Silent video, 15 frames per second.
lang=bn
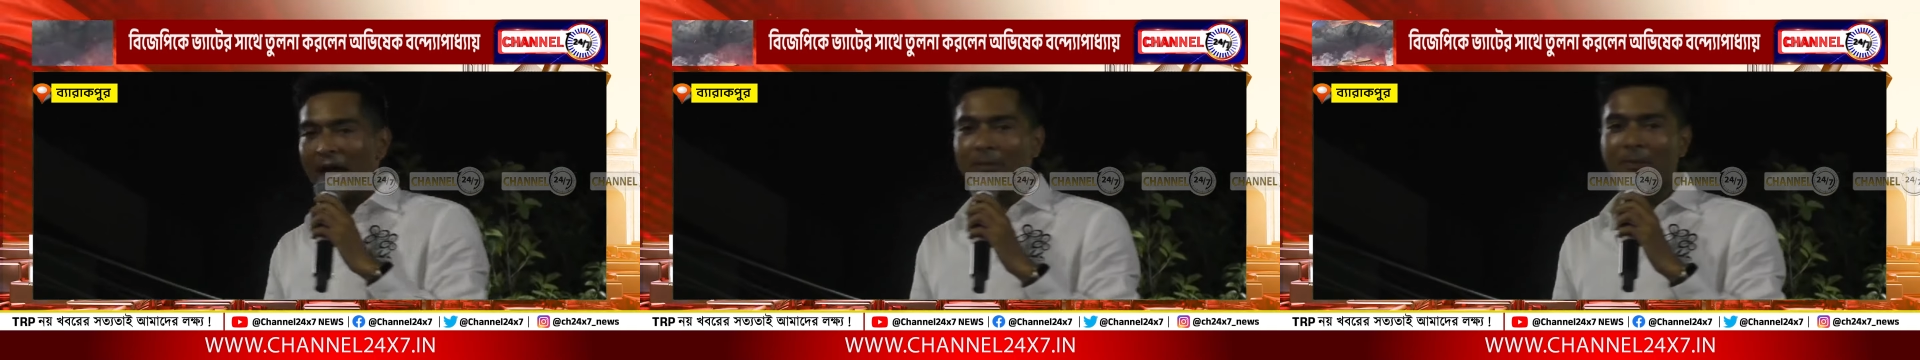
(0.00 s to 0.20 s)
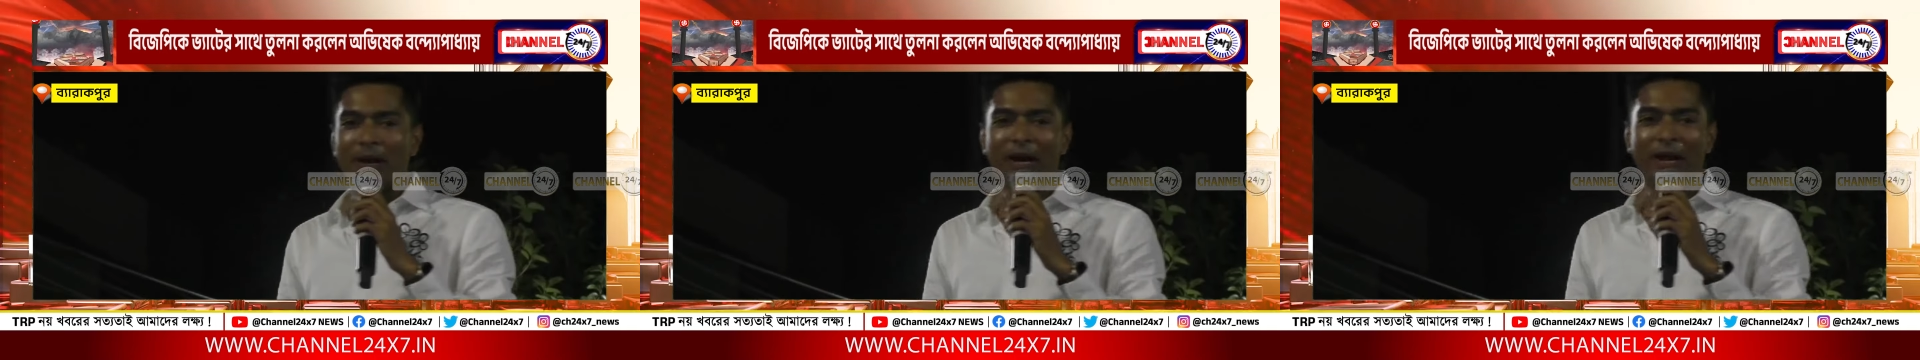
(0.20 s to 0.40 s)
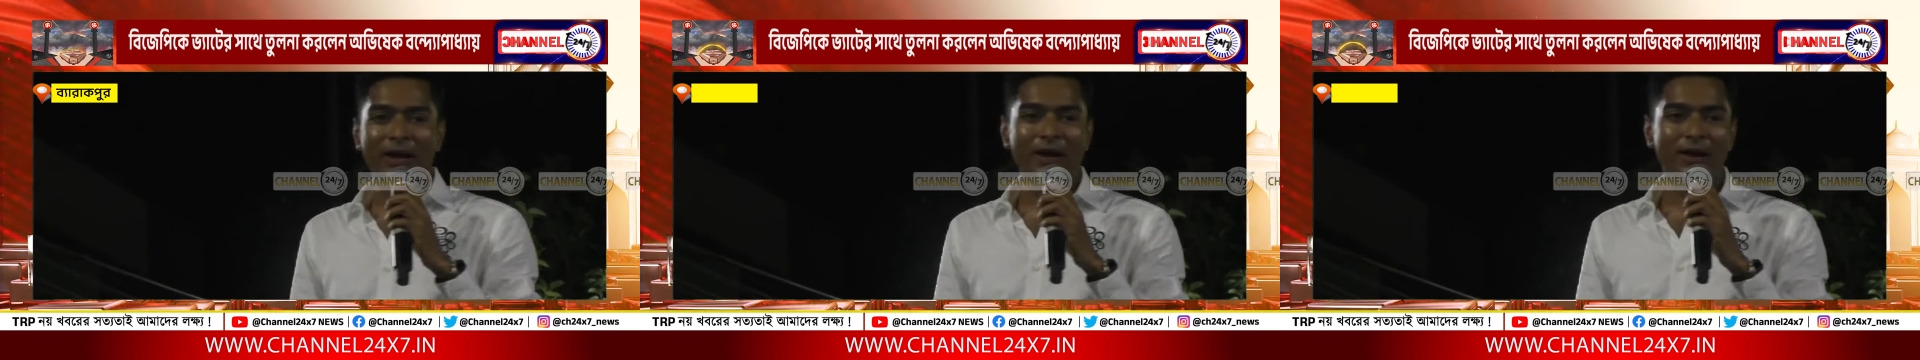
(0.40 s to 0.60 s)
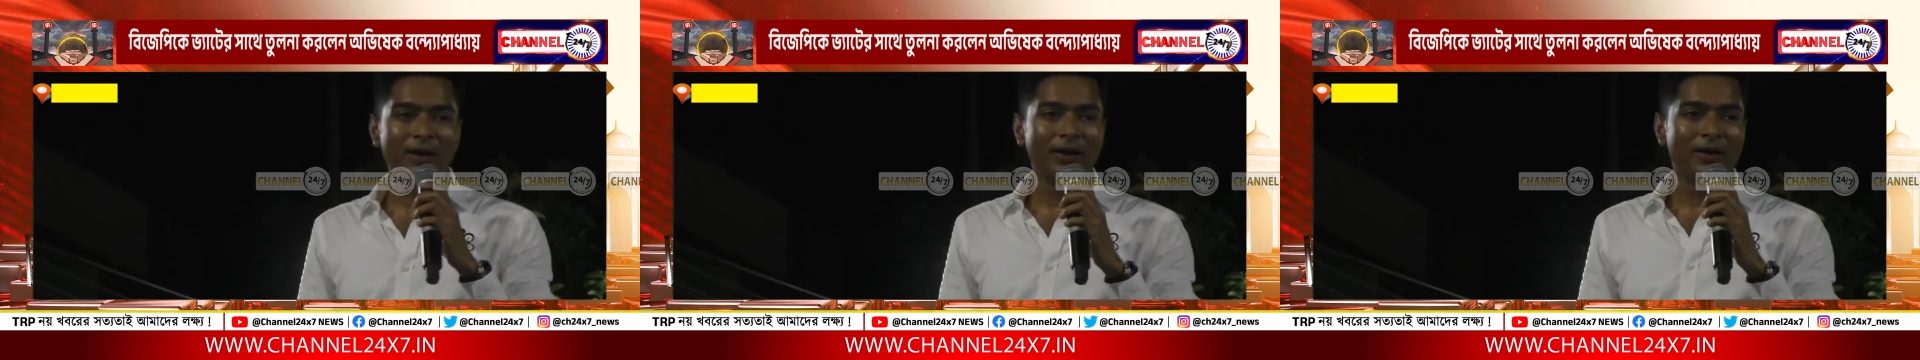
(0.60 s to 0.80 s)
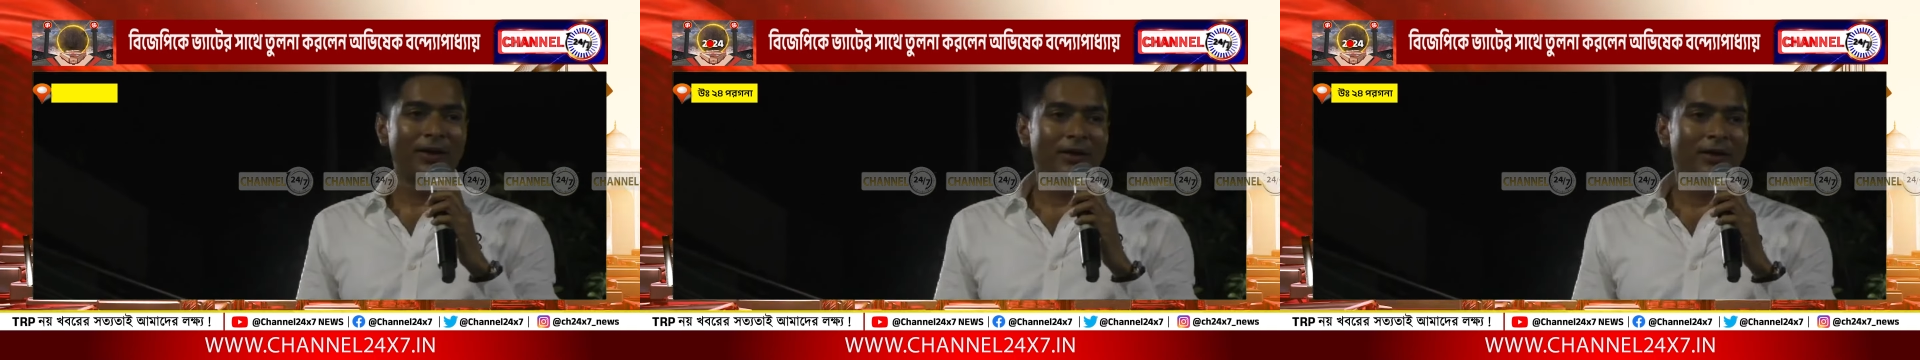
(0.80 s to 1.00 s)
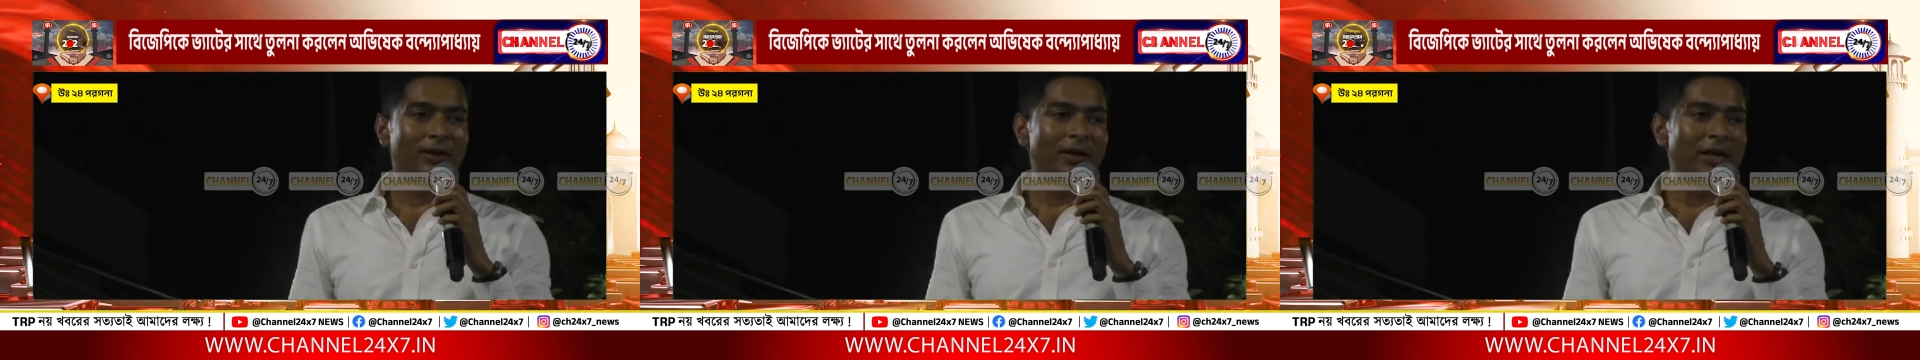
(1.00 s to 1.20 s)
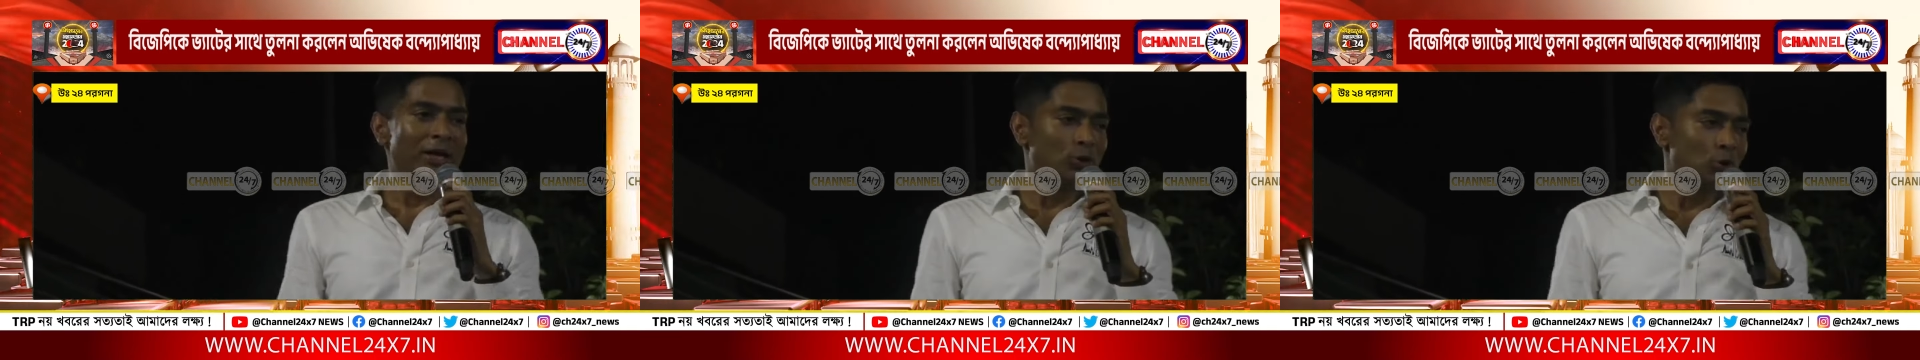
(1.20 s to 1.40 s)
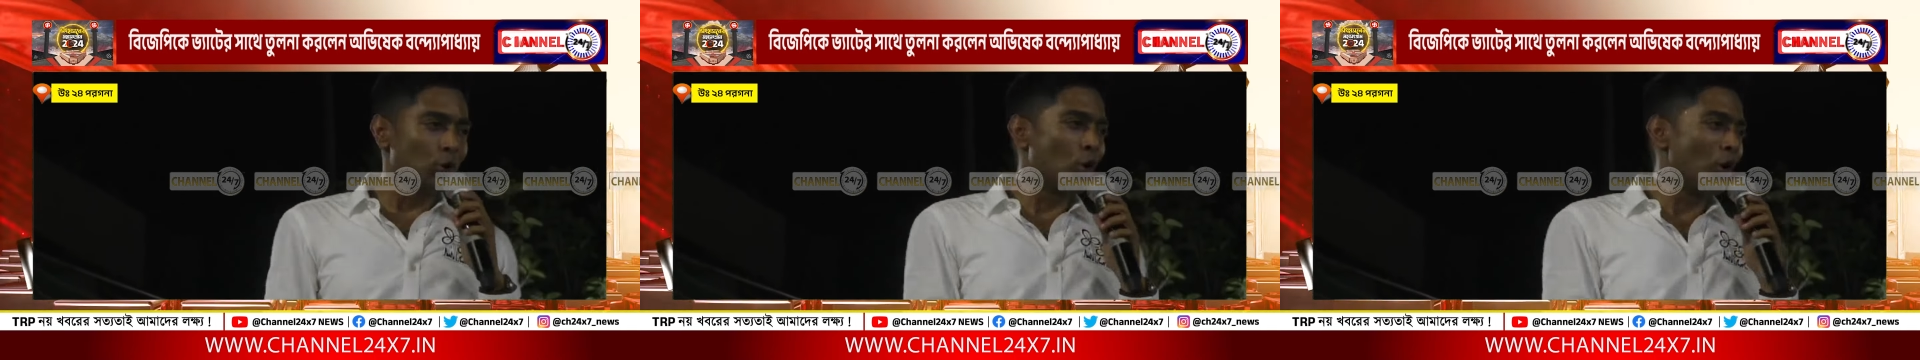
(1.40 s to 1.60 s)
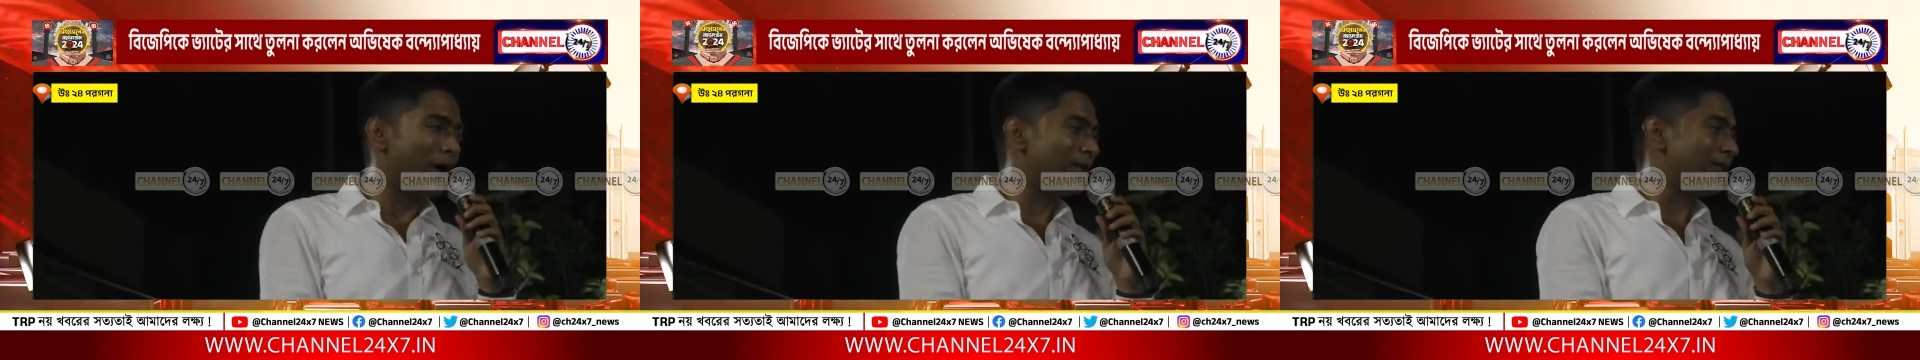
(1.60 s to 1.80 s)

চ্যানেল টোয়েন্টি ফোর বাই সেভেন